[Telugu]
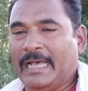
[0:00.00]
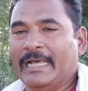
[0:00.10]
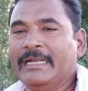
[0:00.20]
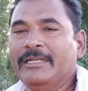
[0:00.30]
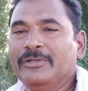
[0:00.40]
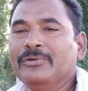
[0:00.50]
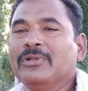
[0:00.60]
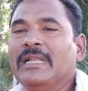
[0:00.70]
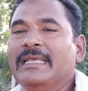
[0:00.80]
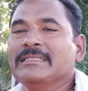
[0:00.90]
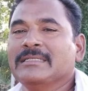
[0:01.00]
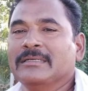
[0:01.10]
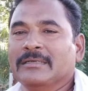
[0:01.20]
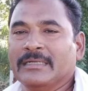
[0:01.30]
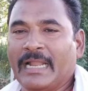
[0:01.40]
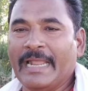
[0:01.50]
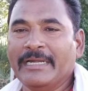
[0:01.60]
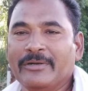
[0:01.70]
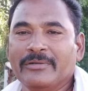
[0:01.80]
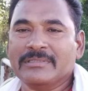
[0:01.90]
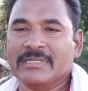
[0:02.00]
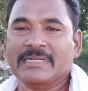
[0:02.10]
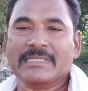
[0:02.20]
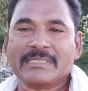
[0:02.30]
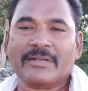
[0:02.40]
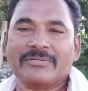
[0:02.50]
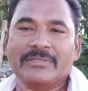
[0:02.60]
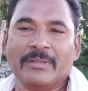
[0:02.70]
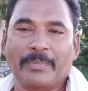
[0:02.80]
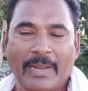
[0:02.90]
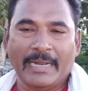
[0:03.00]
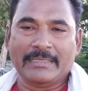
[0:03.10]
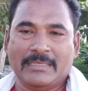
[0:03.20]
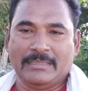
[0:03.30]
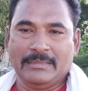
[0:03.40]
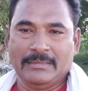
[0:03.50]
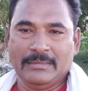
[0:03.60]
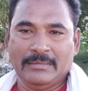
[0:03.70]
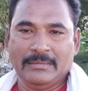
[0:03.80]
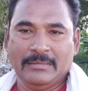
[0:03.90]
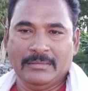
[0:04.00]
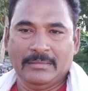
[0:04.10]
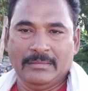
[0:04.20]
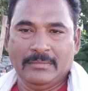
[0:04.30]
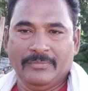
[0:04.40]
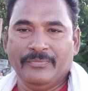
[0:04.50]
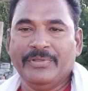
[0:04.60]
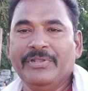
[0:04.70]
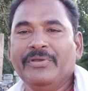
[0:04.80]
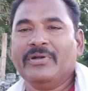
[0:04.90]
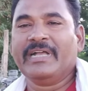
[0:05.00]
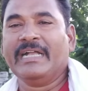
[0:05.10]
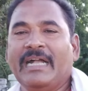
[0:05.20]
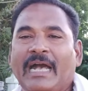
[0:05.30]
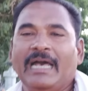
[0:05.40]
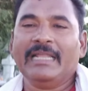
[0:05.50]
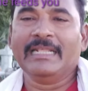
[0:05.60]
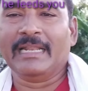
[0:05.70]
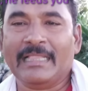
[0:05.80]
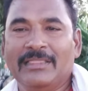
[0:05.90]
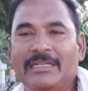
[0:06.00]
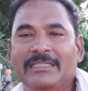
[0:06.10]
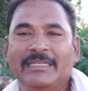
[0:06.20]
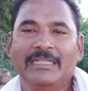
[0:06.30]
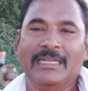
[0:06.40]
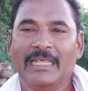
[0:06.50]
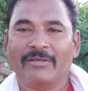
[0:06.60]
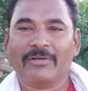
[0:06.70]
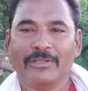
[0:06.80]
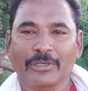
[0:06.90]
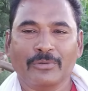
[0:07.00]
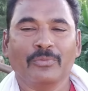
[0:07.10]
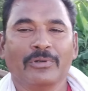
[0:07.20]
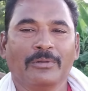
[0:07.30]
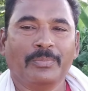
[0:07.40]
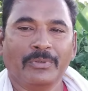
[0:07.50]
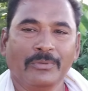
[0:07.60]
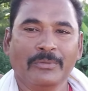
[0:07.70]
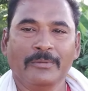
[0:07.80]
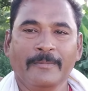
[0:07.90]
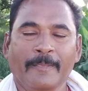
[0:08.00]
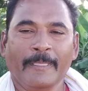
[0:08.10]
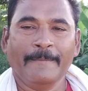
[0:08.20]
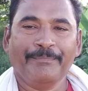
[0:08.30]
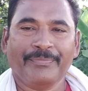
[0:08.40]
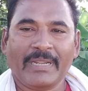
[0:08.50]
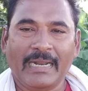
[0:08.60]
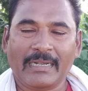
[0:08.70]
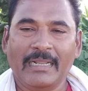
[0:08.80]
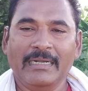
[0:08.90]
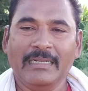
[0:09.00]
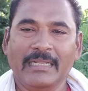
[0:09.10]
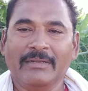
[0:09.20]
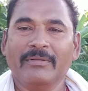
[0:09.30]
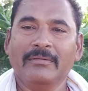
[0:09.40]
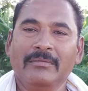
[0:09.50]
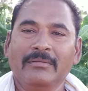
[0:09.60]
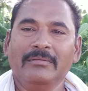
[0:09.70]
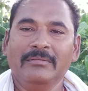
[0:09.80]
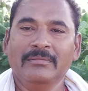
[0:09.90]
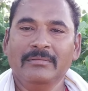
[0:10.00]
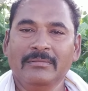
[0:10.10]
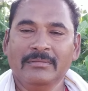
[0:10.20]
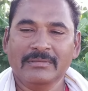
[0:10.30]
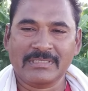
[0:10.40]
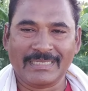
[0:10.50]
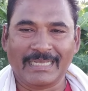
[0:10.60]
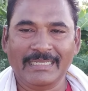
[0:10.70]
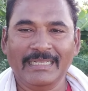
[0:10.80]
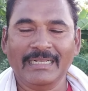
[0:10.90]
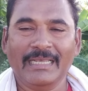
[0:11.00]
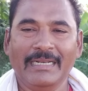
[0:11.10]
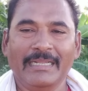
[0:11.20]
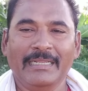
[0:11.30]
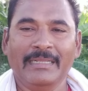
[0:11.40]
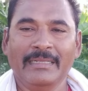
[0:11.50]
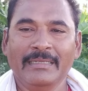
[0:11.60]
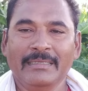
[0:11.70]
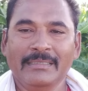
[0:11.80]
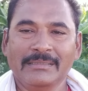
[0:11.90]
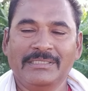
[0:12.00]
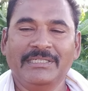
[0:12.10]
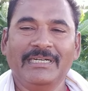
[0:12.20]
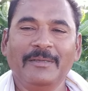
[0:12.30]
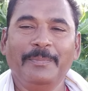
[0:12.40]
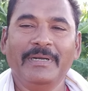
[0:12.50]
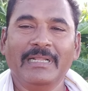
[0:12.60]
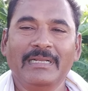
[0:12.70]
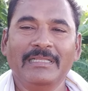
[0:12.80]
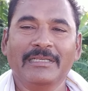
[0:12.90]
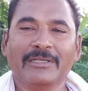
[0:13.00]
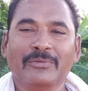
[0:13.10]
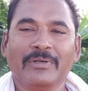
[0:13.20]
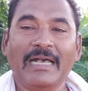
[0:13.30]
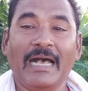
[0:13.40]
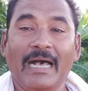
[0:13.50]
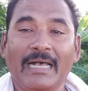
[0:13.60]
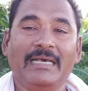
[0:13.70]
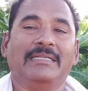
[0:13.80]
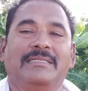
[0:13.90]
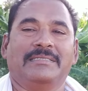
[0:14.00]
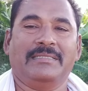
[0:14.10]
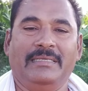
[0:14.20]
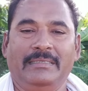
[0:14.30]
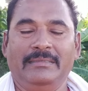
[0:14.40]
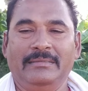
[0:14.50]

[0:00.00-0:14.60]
అన్యూటిలైజ్డ్ నైట్రోజన్ రిజర్వ్స్ ఇన్ ద ప్లాంట్ వినియోగం కాని నత్రజని నిలవలు ఎక్కువ ఉన్నప్పుడు అట్లాంటి నిలవలు సహజంగానే చీడపీడలను ఎక్కువగా ఆకర్షిస్తాయి